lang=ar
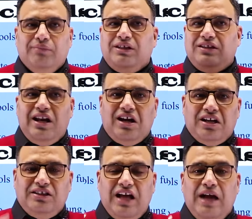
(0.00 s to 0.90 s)

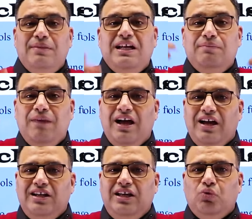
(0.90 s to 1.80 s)
تتلقى الدعم
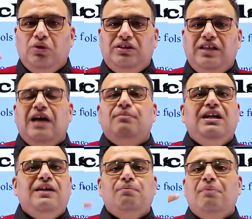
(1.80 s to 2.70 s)
المالي والدعم
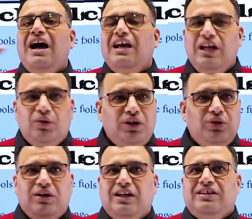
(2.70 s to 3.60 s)
المعنوي
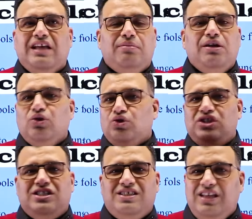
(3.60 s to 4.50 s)
ولا الدعم
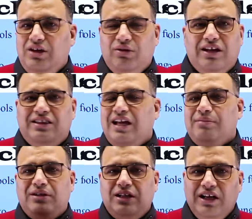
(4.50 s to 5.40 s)
اللوجستي ولا
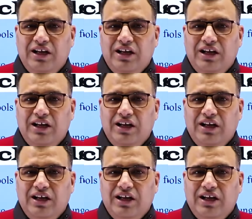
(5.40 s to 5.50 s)
الدعم